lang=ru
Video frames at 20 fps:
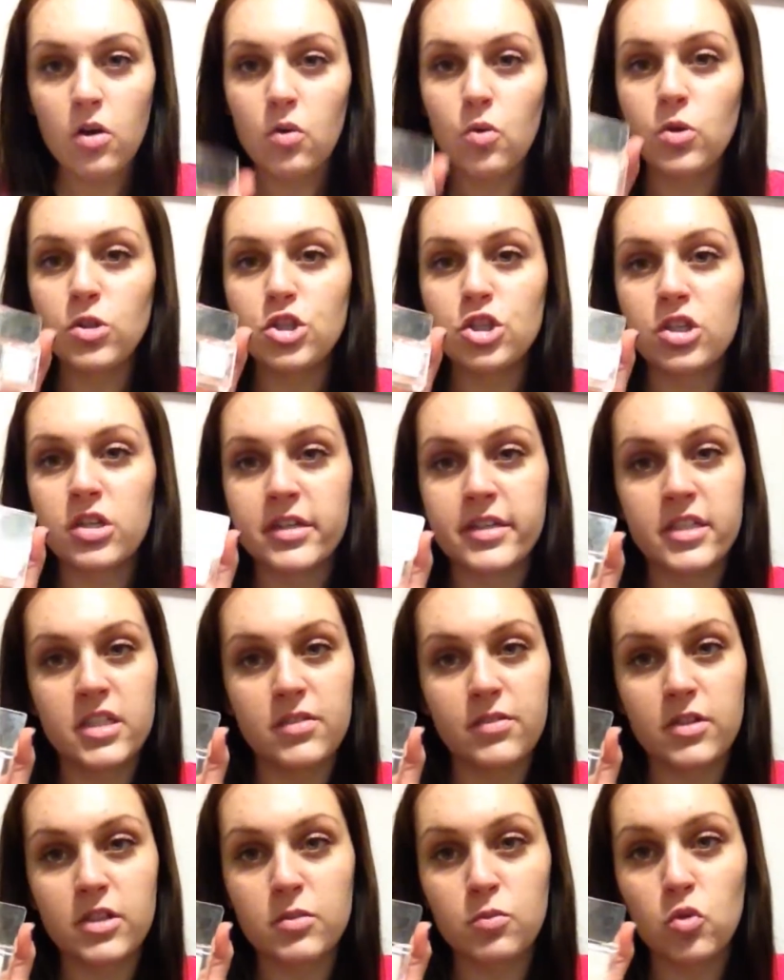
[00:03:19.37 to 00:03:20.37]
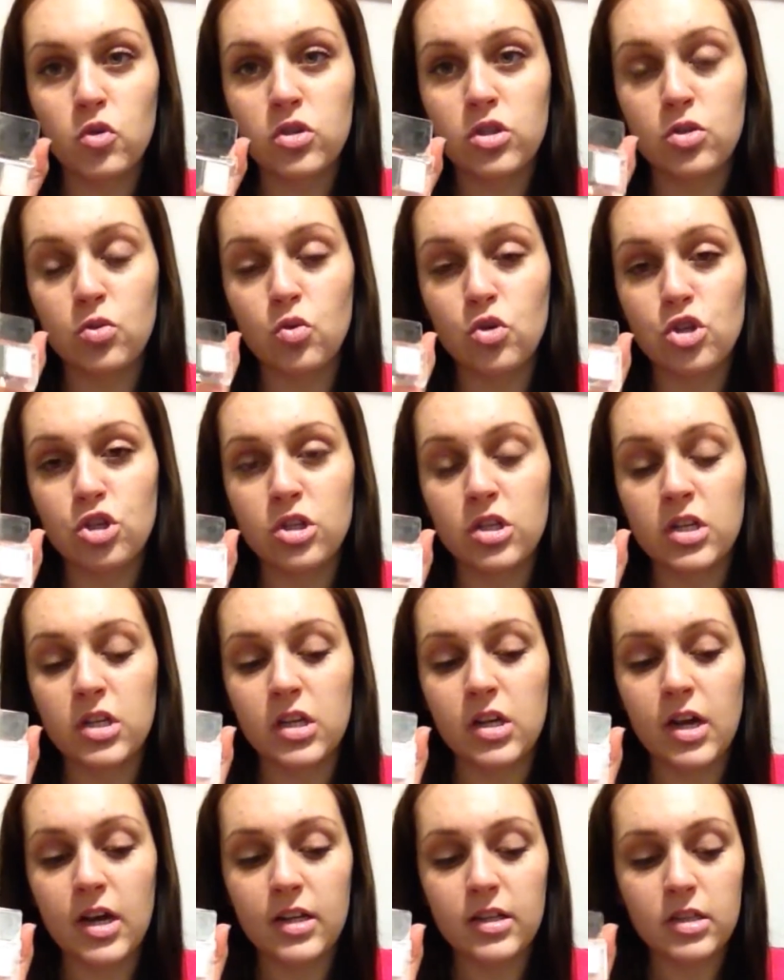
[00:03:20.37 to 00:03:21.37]
Очень красиво смотрится, очень
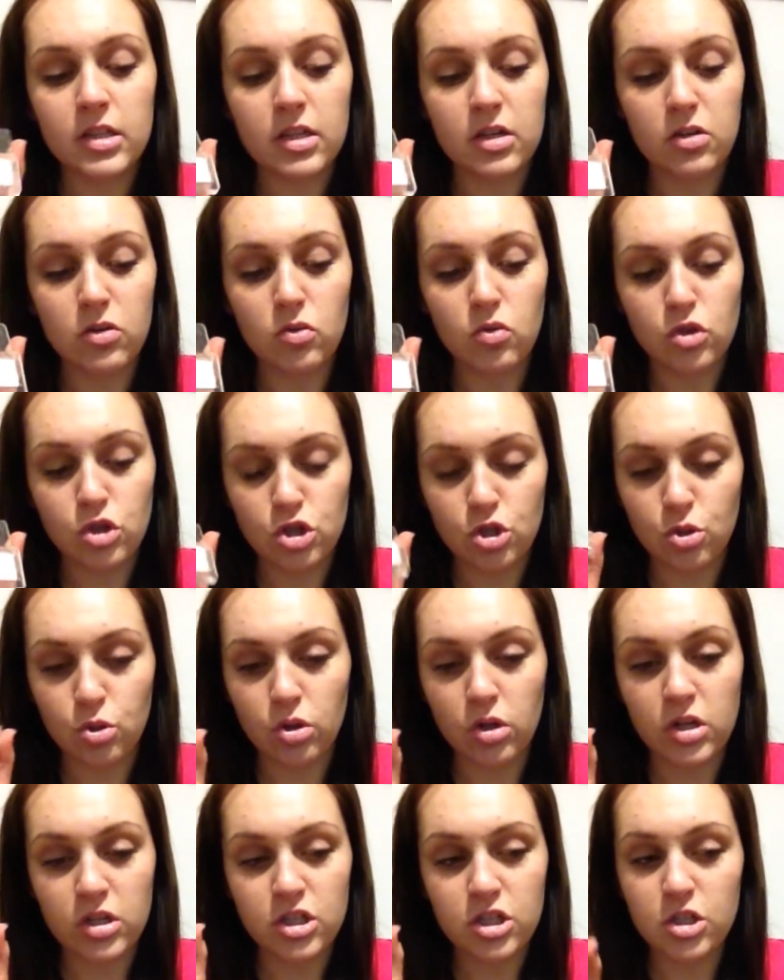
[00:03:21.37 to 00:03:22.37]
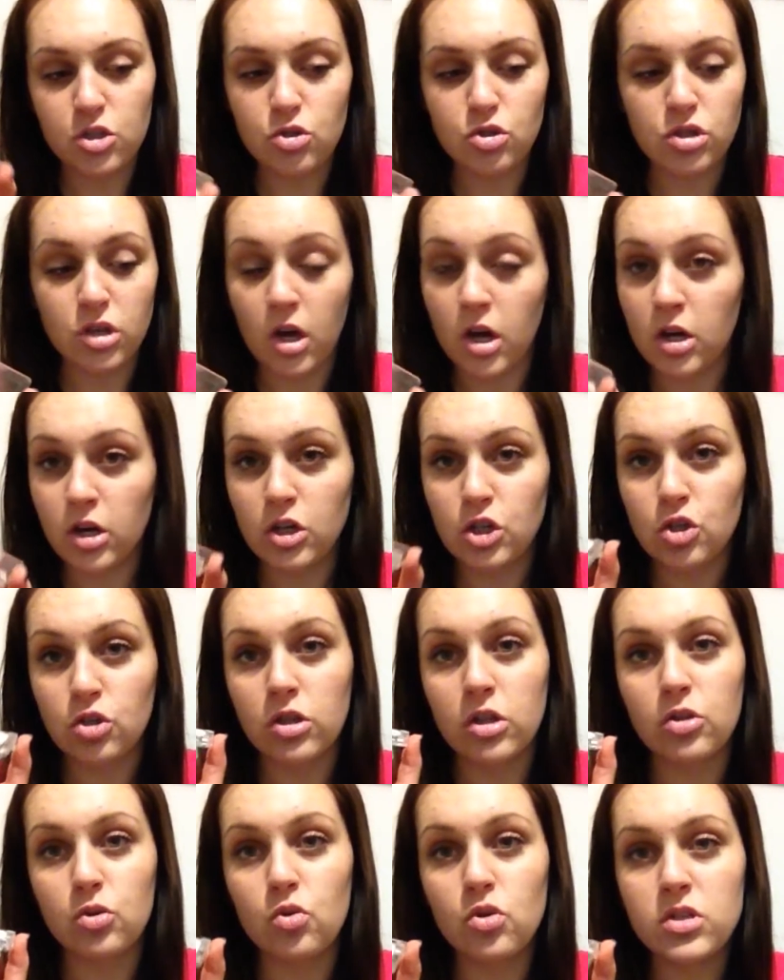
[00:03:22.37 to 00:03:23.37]
элегантно, очень долго держится, хорошо
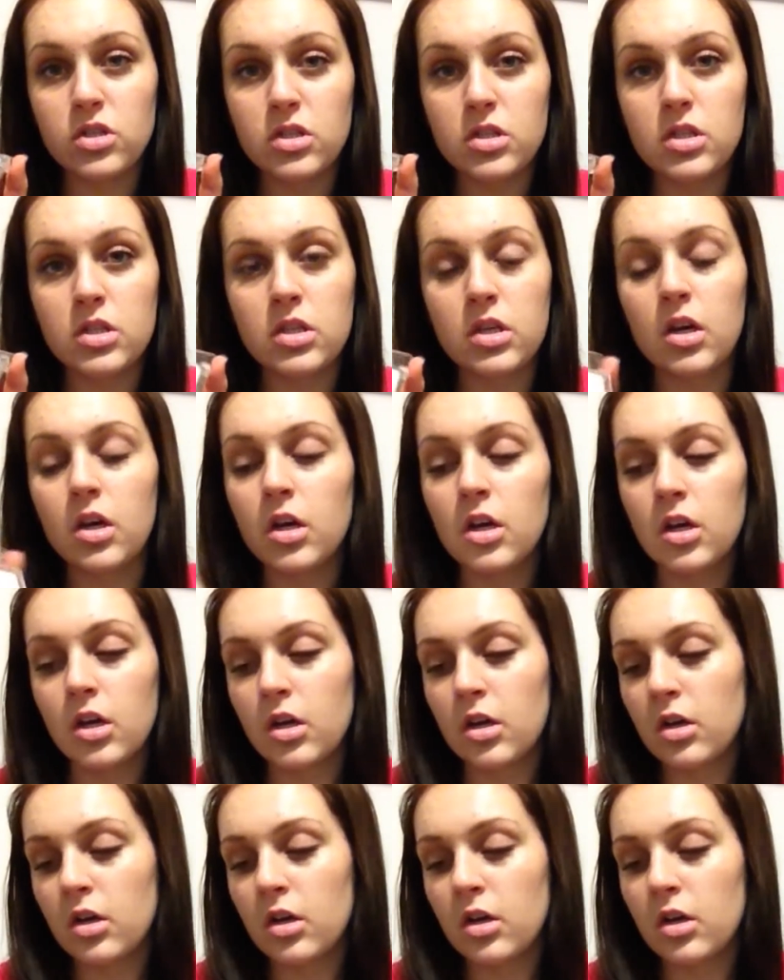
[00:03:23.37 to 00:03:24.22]
наносится.